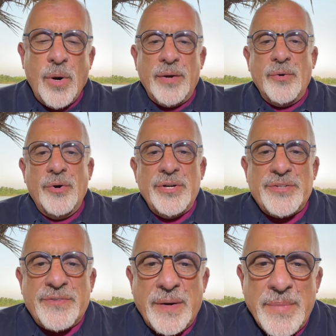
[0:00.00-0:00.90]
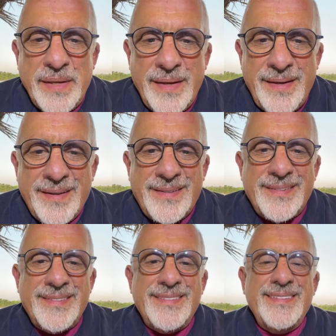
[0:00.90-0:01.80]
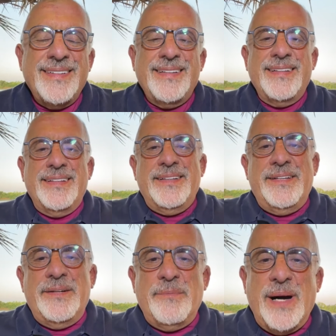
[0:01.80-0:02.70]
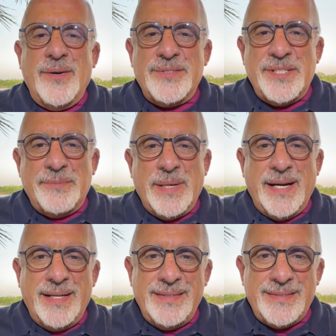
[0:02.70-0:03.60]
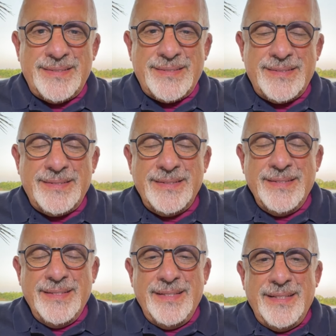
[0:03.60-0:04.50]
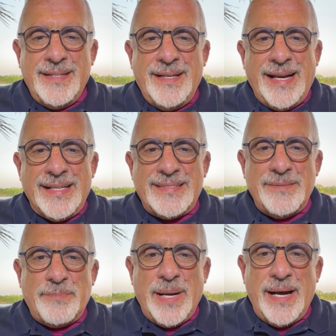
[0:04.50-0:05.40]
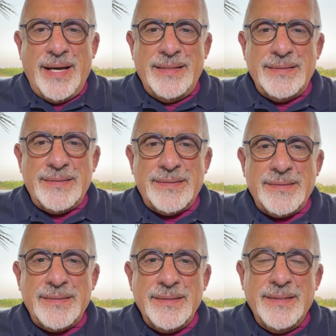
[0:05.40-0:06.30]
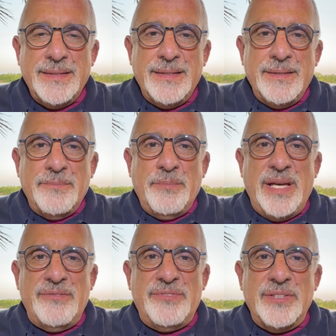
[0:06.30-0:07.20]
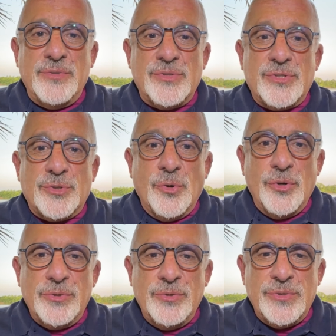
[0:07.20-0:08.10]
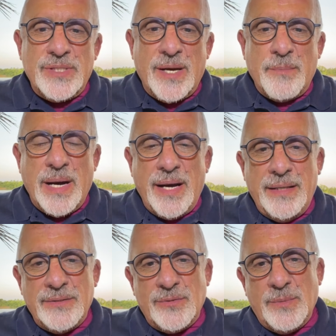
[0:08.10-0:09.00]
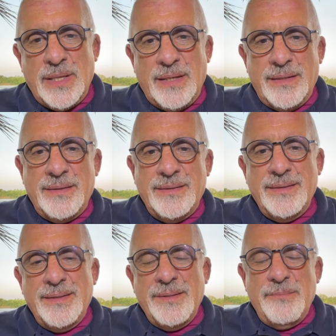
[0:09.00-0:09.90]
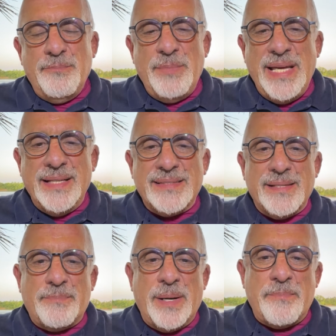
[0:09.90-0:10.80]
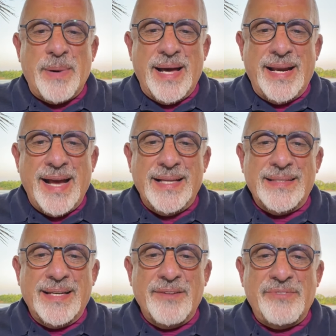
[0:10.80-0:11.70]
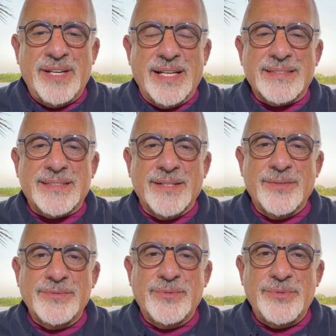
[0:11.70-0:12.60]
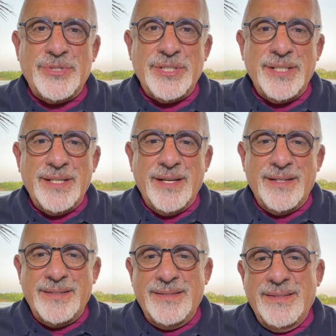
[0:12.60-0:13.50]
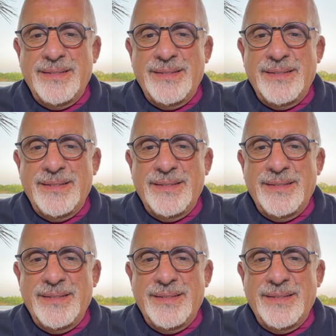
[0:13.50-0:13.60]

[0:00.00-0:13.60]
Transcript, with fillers: Boa noite, família, irmãos e irmãs, graça e paz. Bem-vindos todos a mais uma mesa preparada na viração do dia